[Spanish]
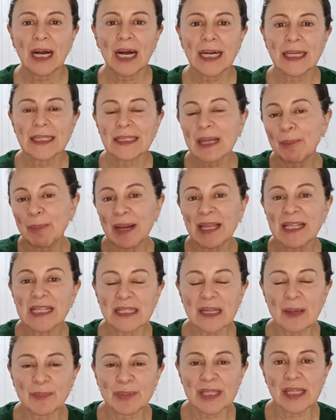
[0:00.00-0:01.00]
a esa playa, a
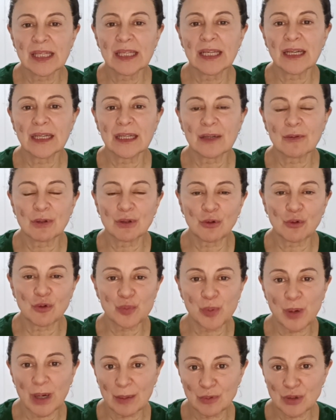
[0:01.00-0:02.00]
esa piscina, cuando nos
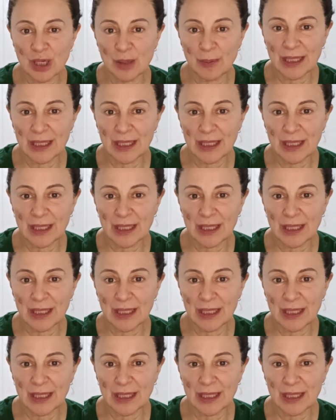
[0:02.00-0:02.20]
pongamos el